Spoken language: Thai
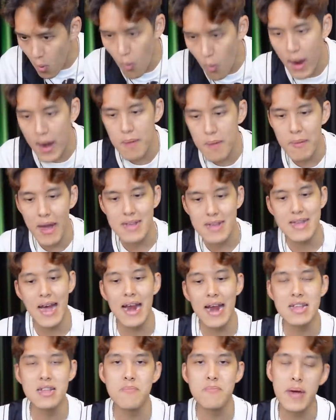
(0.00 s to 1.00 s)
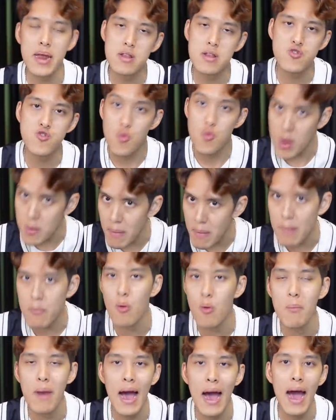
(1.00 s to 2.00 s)
ควรแบ็กซ้ายน่าจะเป็นสุวิทย์ไปพร
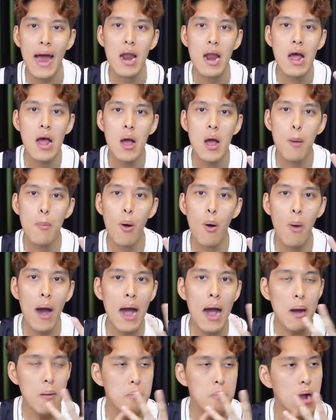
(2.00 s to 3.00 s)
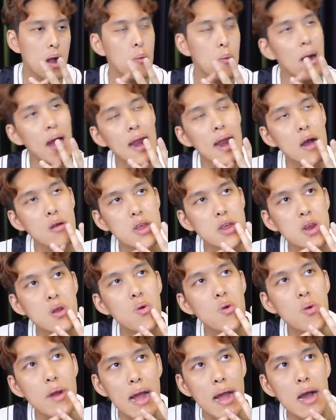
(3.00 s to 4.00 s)
มราช เพราะว่าเหมือนกับว่าเท่าที่ดู
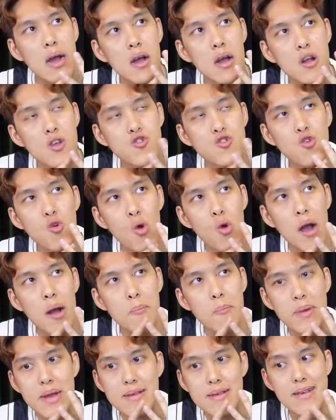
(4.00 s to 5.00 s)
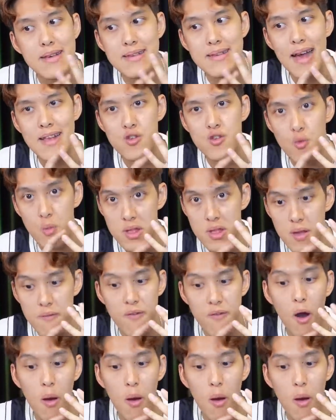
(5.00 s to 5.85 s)
เนี่ยช่วงปรีซีซั่นสุวิทย์จะฟ